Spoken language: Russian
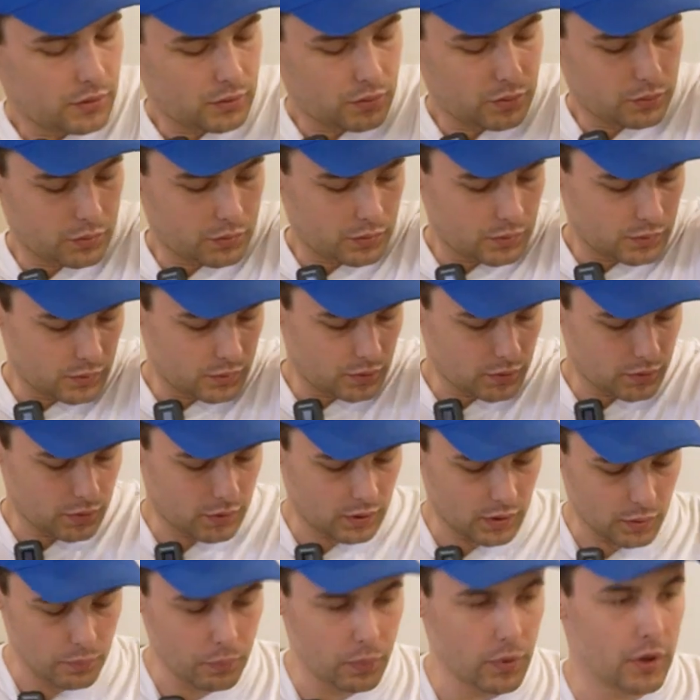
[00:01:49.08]
Это вот
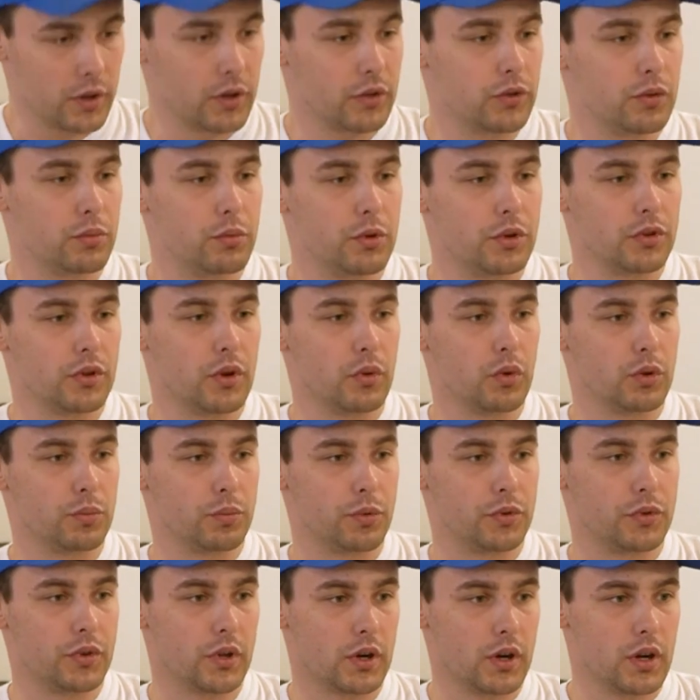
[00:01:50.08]
компания Сибиризавод
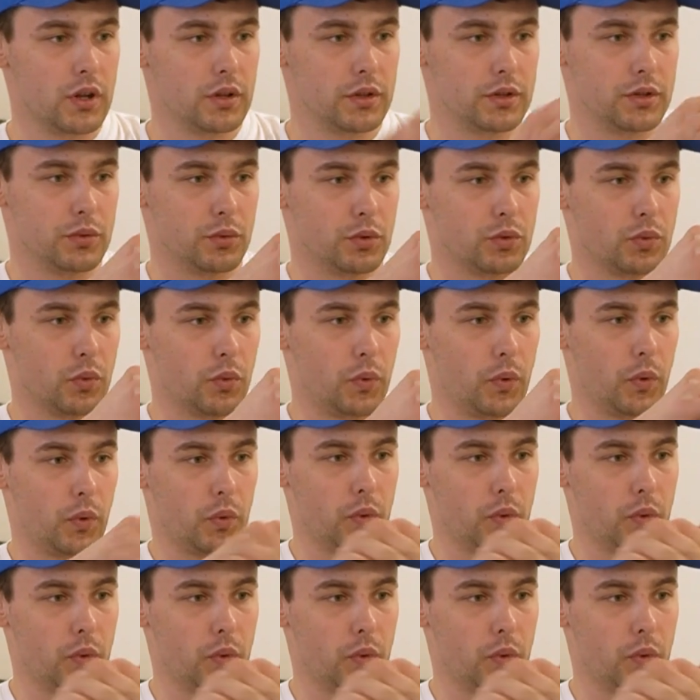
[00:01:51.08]
постаралась. Вот.